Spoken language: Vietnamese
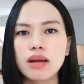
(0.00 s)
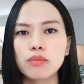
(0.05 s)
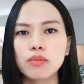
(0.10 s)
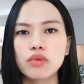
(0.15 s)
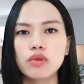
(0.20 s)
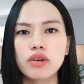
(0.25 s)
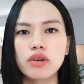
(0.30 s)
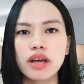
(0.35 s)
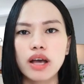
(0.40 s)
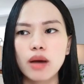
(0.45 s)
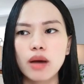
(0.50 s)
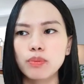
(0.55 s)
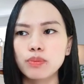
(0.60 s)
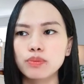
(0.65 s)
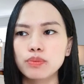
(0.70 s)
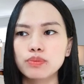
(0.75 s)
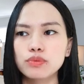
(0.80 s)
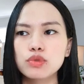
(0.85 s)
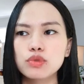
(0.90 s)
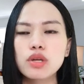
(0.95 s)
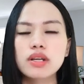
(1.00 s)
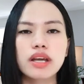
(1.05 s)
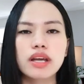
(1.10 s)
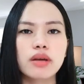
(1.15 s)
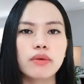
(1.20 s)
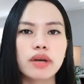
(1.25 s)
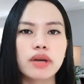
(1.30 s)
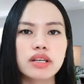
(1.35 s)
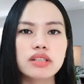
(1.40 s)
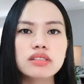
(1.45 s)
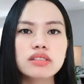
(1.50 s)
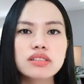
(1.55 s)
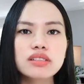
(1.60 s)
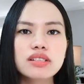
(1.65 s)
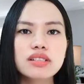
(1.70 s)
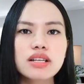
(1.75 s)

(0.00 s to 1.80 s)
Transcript: là một người học chuyên ngành ngoại ngữ